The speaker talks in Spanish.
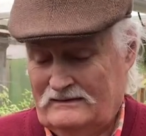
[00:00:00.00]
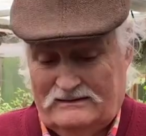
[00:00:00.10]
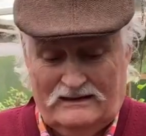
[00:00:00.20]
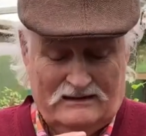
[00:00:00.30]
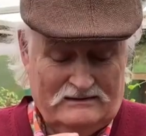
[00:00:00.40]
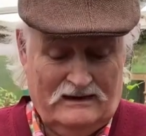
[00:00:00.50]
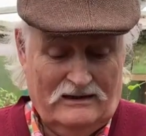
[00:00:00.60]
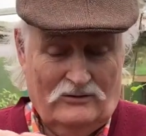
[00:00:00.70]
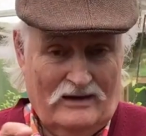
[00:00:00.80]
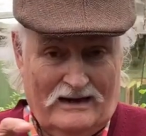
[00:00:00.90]
tenéis
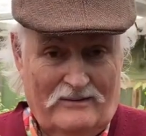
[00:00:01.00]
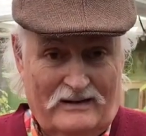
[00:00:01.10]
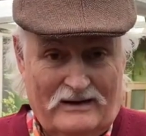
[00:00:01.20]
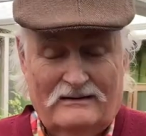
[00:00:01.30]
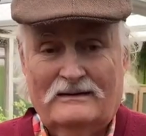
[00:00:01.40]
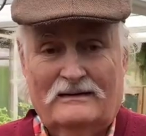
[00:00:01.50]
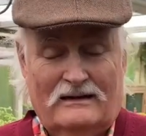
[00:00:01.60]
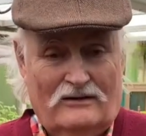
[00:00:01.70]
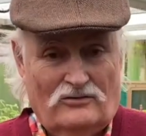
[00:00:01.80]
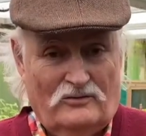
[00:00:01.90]
tenido una cámara,
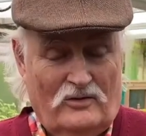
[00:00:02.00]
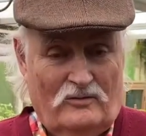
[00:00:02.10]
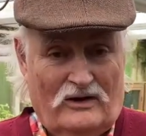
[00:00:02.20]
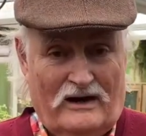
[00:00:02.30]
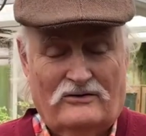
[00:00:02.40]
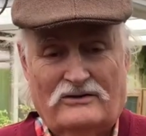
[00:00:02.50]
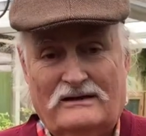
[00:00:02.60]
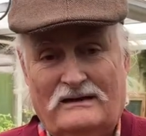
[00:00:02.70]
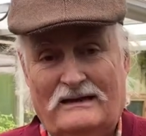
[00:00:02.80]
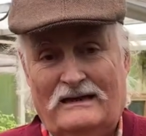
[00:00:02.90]
que los veo por la
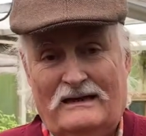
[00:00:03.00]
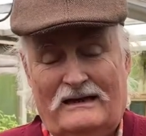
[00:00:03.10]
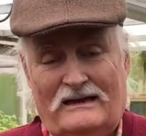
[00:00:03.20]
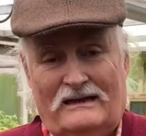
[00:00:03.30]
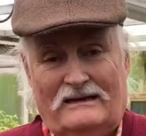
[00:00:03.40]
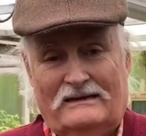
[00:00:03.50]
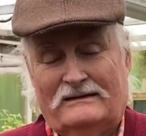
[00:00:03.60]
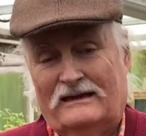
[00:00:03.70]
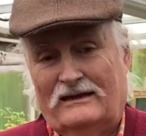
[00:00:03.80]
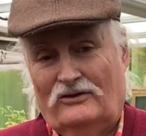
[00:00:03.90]
noche, y he
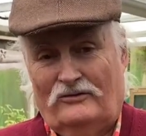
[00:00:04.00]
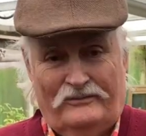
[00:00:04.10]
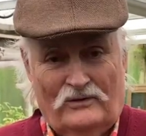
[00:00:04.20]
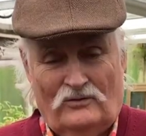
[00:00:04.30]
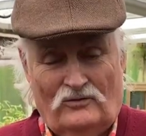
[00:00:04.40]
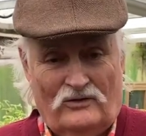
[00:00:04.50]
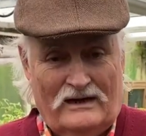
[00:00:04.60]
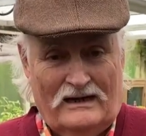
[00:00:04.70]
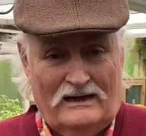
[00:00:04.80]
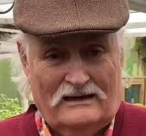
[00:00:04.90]
tenido
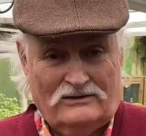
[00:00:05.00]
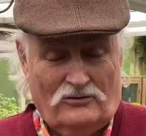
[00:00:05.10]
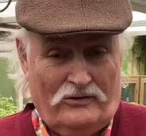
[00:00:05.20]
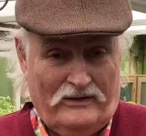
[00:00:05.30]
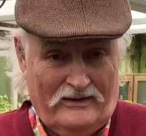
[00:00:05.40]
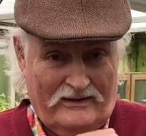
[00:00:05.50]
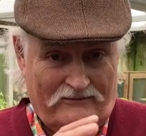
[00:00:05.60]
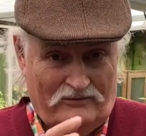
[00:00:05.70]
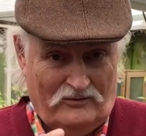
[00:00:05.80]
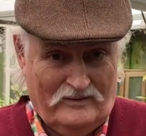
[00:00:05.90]
una
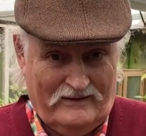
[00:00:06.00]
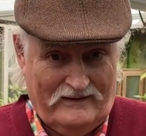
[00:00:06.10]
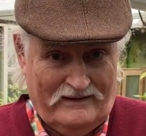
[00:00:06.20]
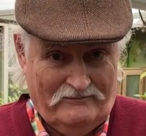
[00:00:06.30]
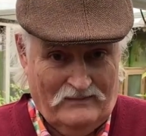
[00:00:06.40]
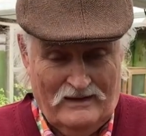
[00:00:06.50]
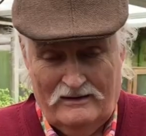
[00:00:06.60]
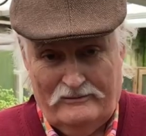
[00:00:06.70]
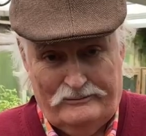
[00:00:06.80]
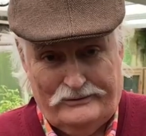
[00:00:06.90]
sociedad formada
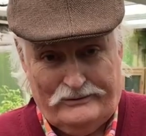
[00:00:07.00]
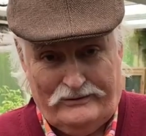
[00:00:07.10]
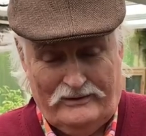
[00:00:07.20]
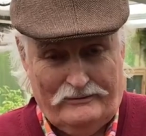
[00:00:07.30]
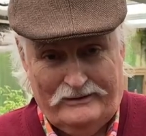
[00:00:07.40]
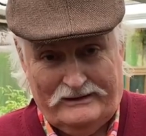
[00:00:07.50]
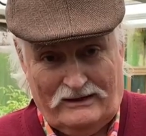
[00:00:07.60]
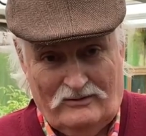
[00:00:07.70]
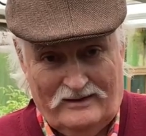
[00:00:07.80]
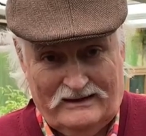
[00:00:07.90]
por
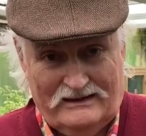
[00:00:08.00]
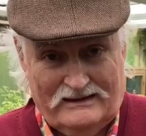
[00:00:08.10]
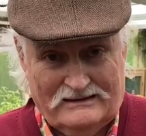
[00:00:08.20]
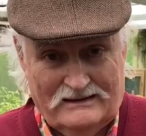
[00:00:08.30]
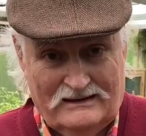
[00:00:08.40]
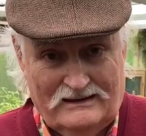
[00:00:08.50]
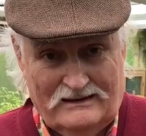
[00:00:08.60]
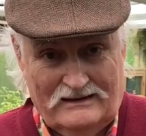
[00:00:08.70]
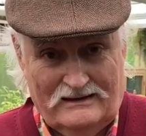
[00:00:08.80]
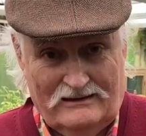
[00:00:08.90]
50 cobayas
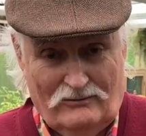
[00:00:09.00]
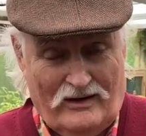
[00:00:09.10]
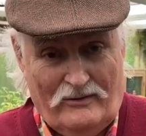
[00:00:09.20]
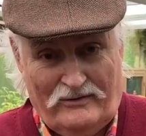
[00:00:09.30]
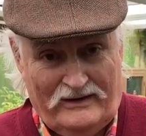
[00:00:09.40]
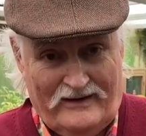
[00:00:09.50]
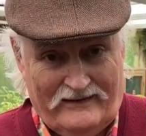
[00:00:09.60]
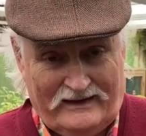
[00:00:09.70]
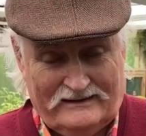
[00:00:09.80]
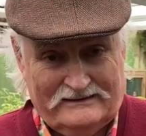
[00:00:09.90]
y una docena
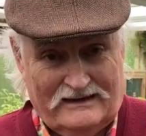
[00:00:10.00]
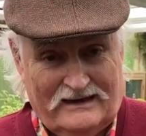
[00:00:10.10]
de ratas